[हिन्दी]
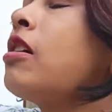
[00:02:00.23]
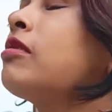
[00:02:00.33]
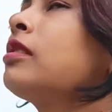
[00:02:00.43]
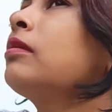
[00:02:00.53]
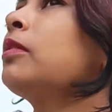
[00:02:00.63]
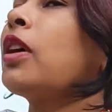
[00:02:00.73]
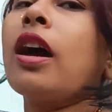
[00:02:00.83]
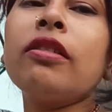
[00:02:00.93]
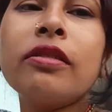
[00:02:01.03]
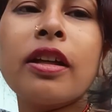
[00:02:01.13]
उसी में
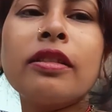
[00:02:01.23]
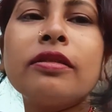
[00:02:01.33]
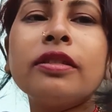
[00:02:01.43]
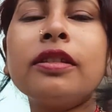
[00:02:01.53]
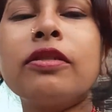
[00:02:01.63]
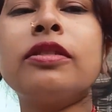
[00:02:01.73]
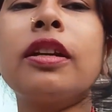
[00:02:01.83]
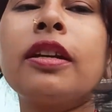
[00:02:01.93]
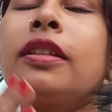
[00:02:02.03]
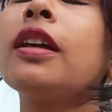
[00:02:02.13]
आलू डाल दूँगी हो
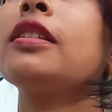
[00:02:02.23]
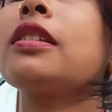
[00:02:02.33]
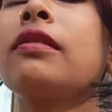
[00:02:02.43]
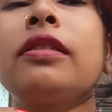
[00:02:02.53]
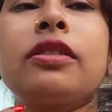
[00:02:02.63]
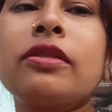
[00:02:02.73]
जाएगा दाल चावल